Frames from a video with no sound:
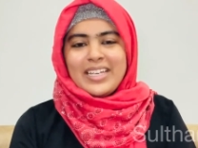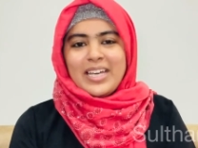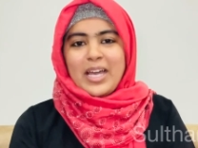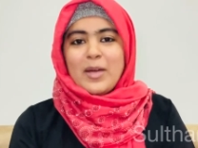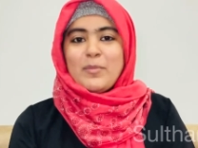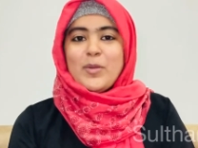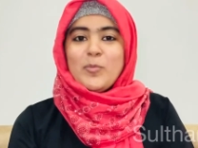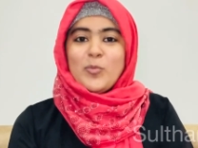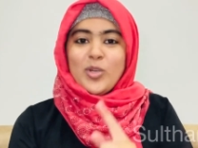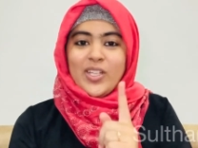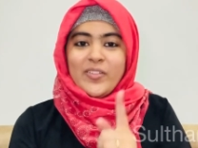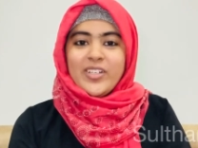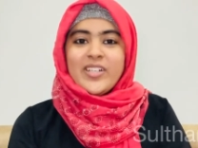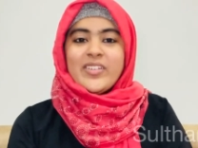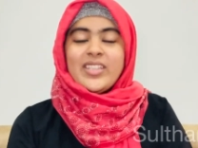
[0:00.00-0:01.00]
அப்படி
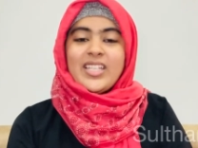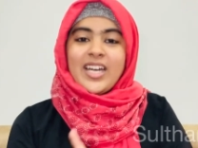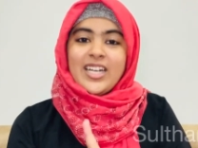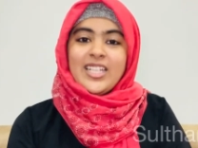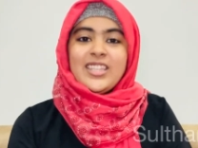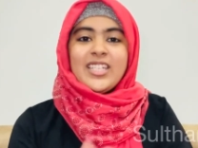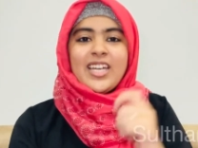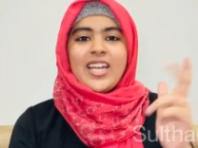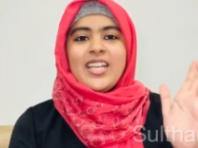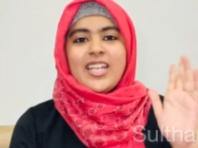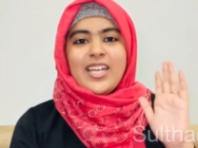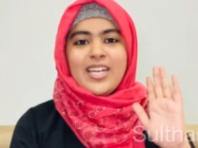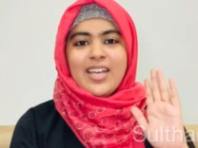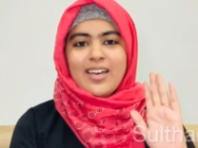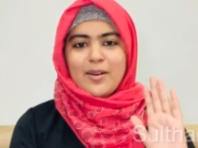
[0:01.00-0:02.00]
முடிவுக்கு வந்து அடுத்த நாள்
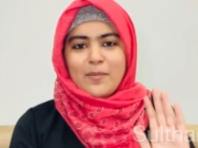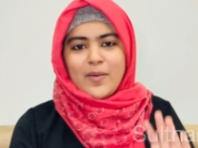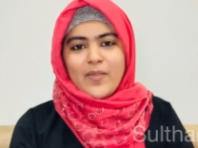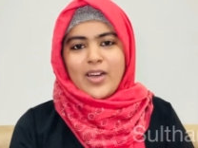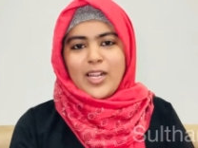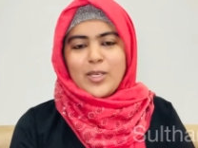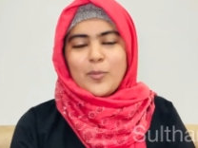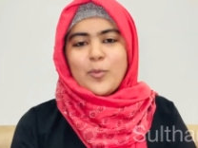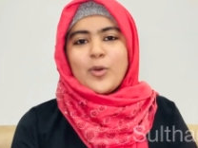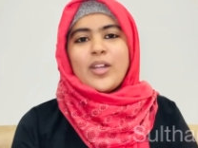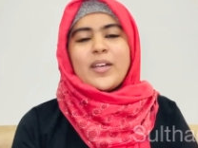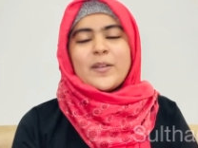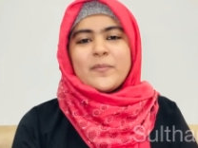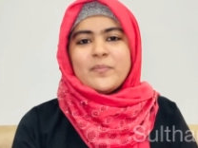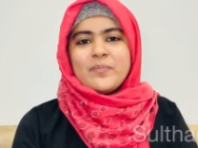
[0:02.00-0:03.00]
எல்லாருமே வேலைக்கு
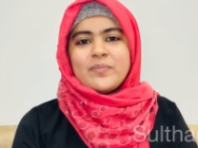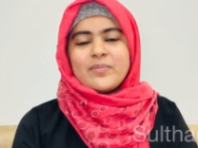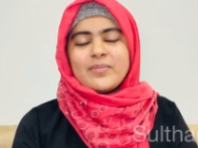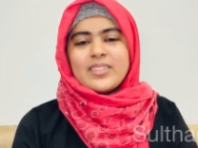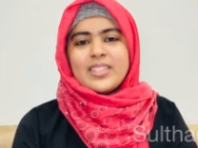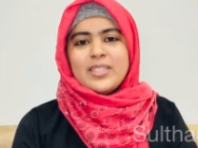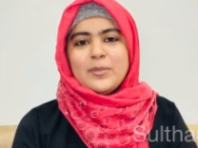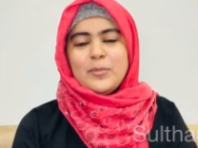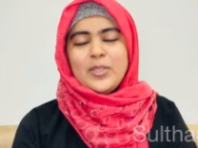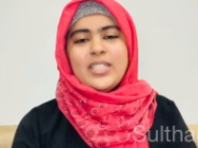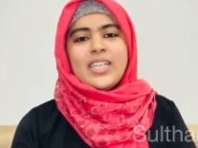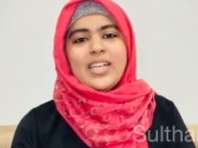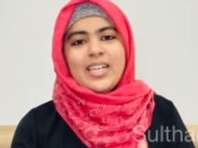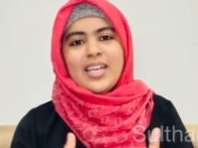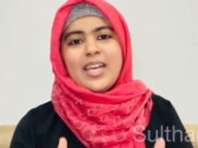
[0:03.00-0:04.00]
போகிறாங்க
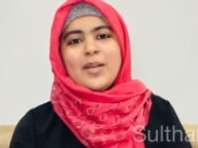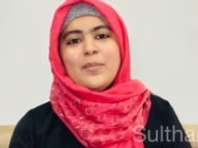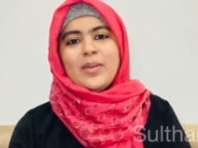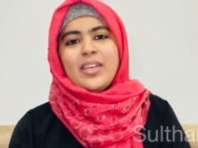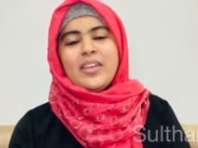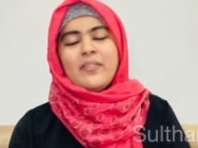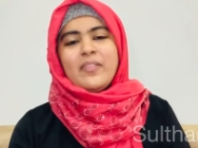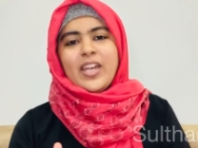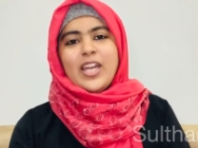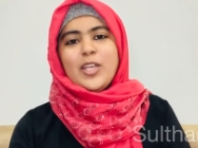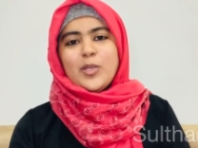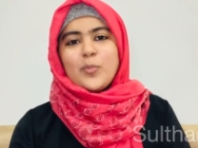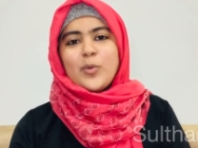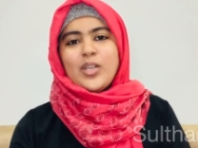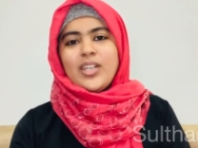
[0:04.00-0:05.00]
எல்லாருமே
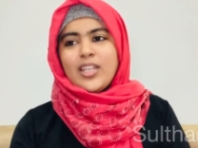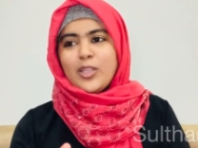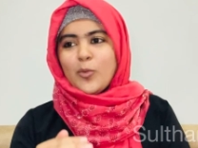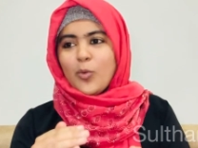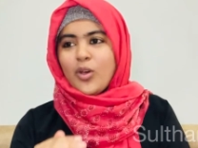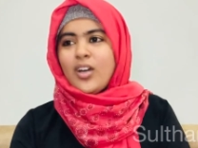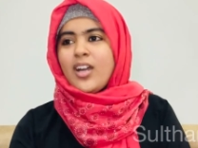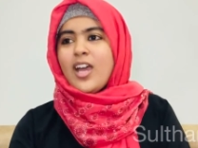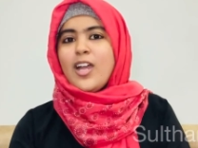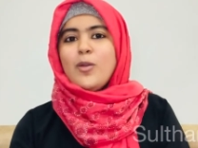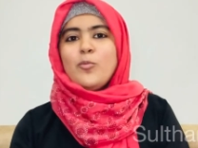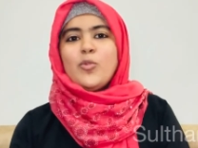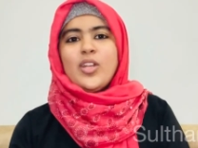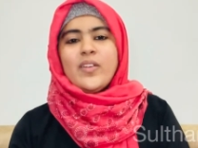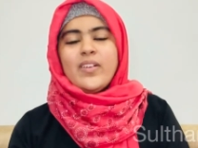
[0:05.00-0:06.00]
வேலைக்கு போயிட்டு அந்த ஒரு நாள்
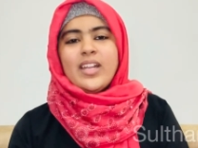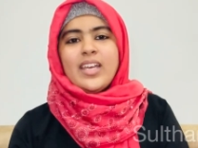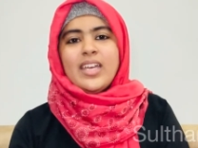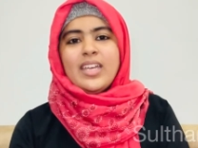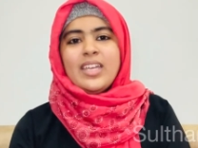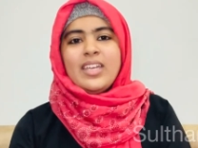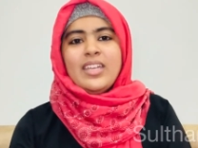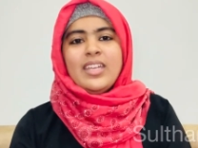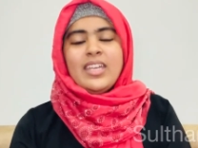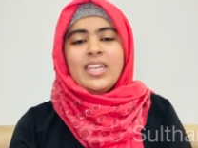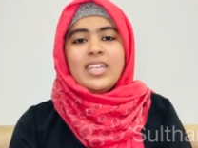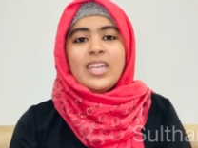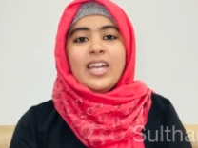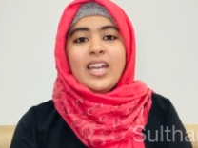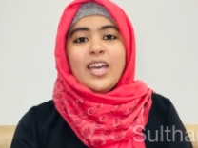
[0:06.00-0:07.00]
முடிவில்
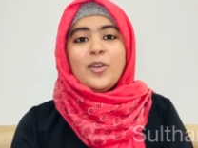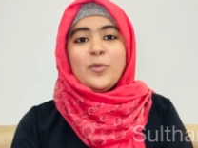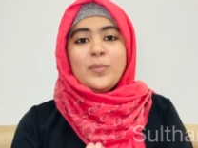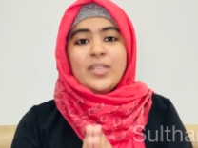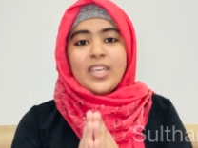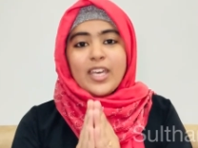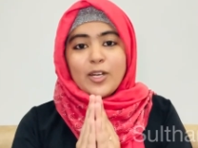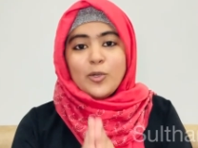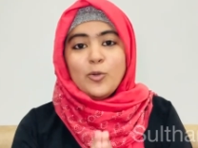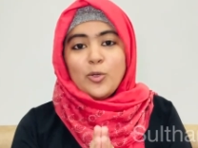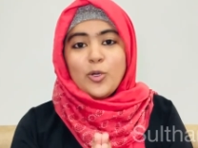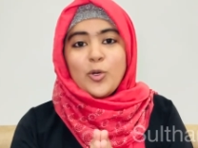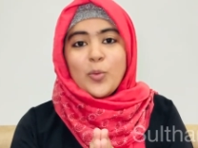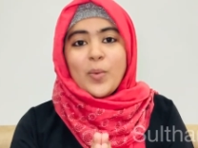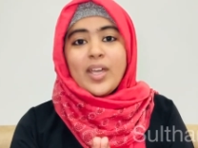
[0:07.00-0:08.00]
எல்லாரும்
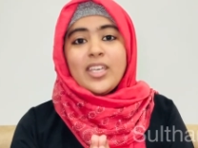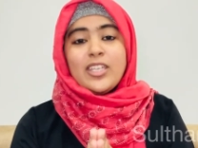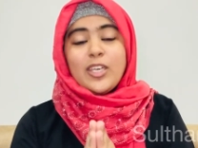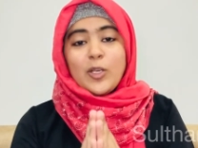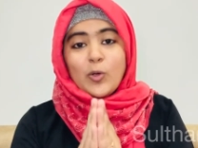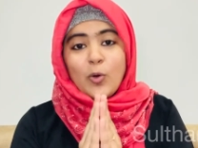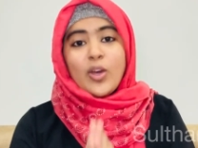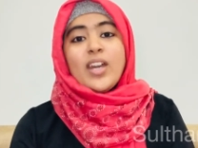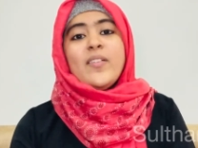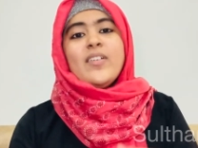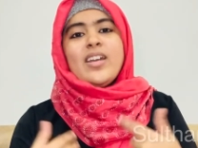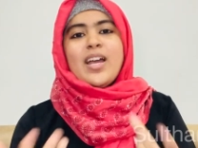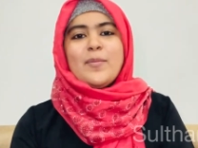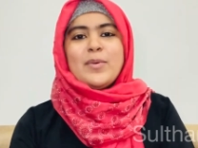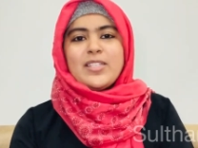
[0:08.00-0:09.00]
இரநூறு ரூபாய்க்கு
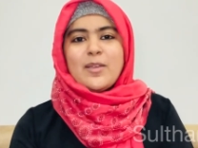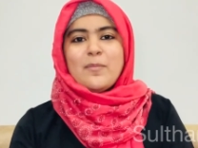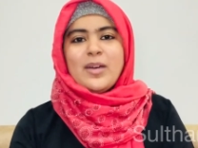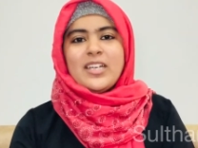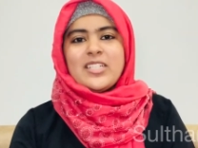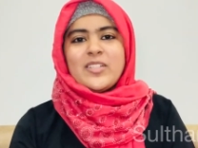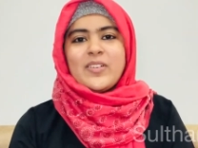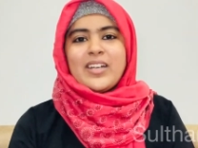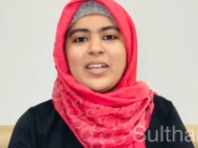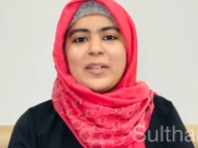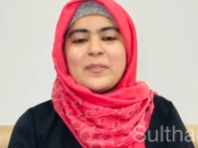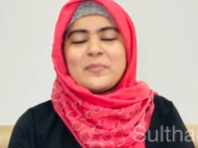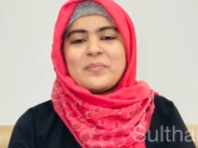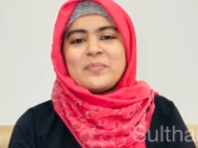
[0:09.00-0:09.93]
குறைவில்லாமல் சம்பாரிச்சிட்டு வராங்க